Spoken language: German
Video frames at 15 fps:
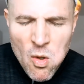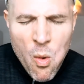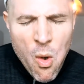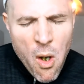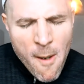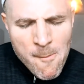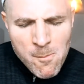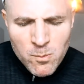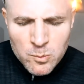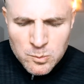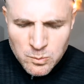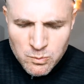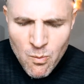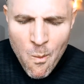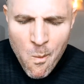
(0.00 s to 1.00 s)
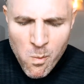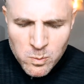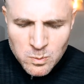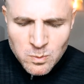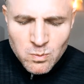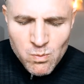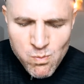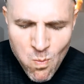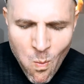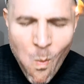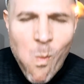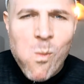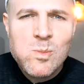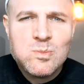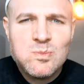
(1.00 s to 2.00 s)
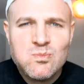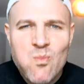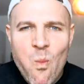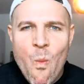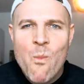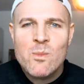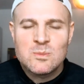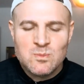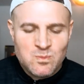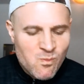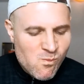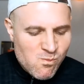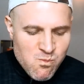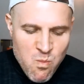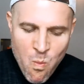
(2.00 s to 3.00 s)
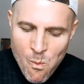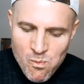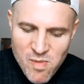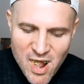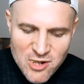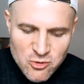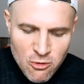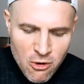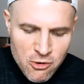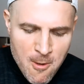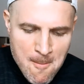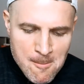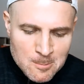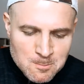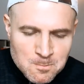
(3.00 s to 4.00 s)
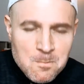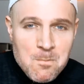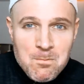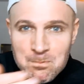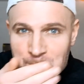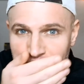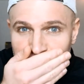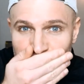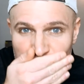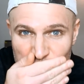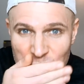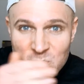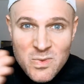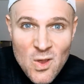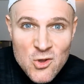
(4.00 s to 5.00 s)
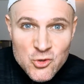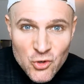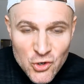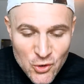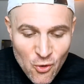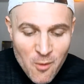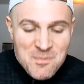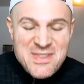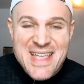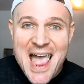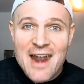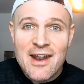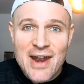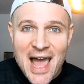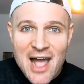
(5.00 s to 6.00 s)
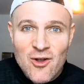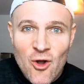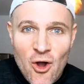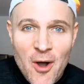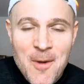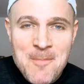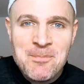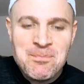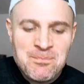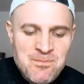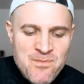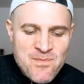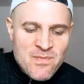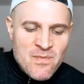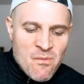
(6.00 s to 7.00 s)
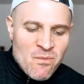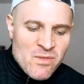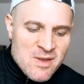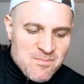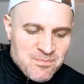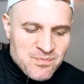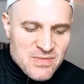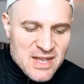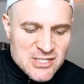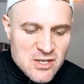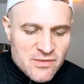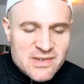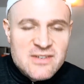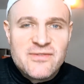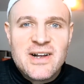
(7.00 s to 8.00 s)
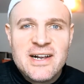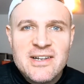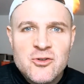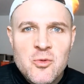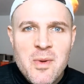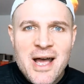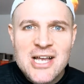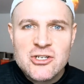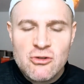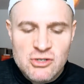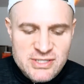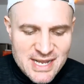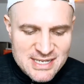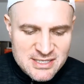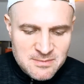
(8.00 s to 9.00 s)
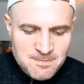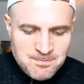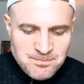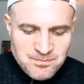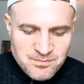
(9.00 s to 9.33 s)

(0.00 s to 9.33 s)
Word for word: Boah. Mhm. Also Leute, Entschuldigung, gerne nachkochen. Ist auf jeden Fall ein Überraschungsessen.